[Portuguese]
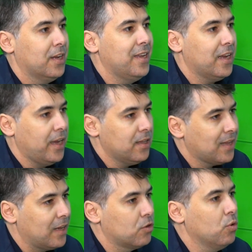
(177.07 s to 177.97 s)
que é quem
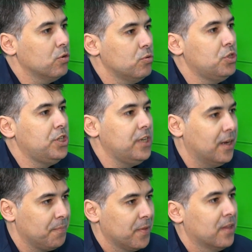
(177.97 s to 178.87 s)
está todo
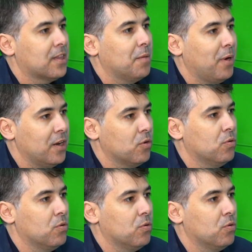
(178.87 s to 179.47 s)
dia trabalhando